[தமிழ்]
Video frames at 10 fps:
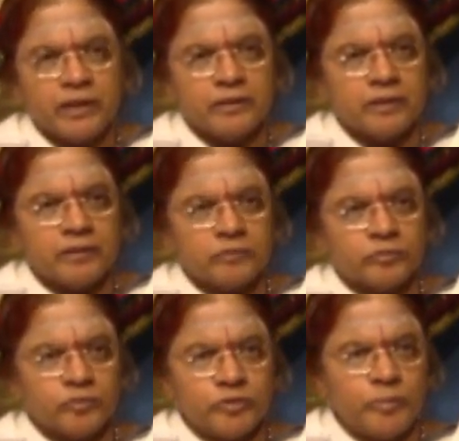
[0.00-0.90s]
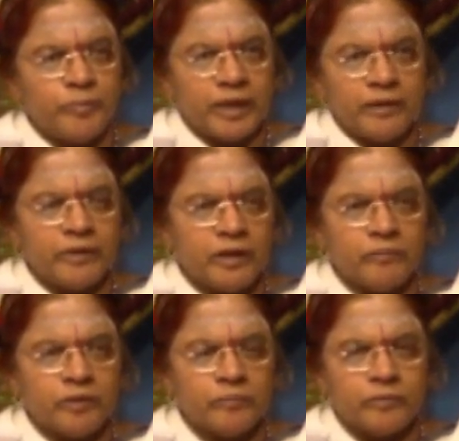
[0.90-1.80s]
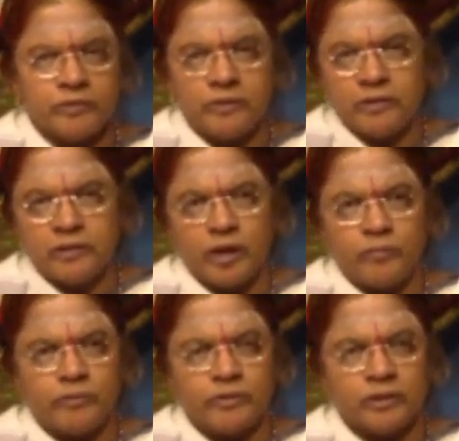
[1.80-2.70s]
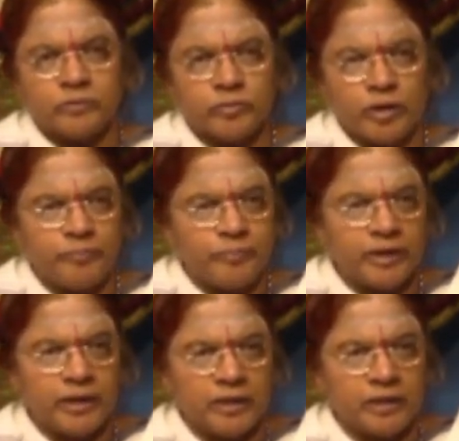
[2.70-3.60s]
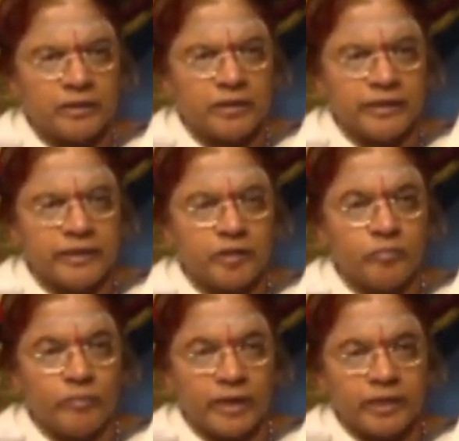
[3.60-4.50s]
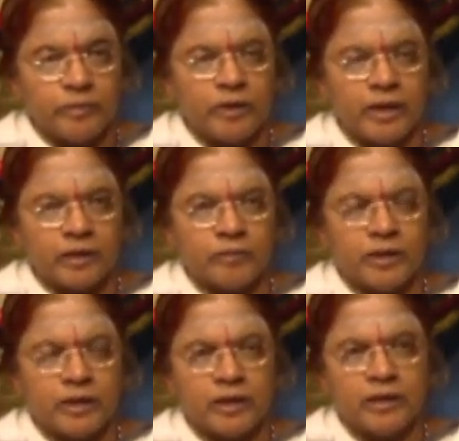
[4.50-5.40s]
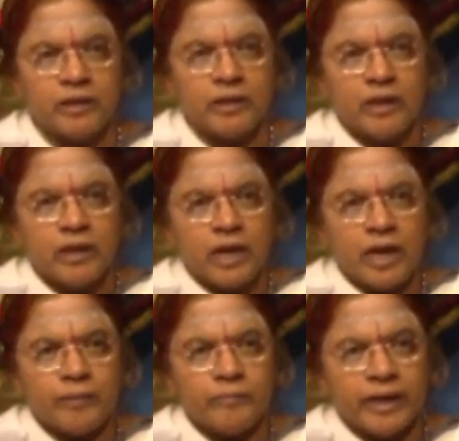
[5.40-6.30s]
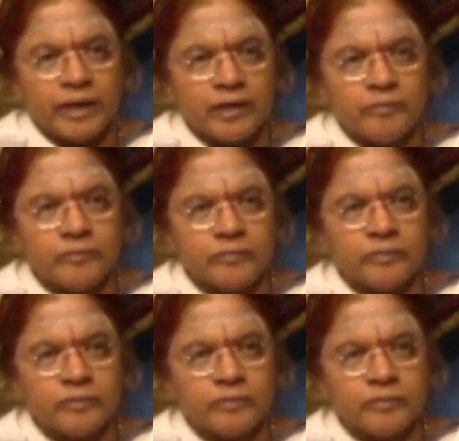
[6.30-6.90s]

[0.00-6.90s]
இந்த சுத்தி பகைவர்கள் வரும்போது நம்மளுடைய சுரப்பிகள் ஏதேனும் பயம் காரணமாக மரணம்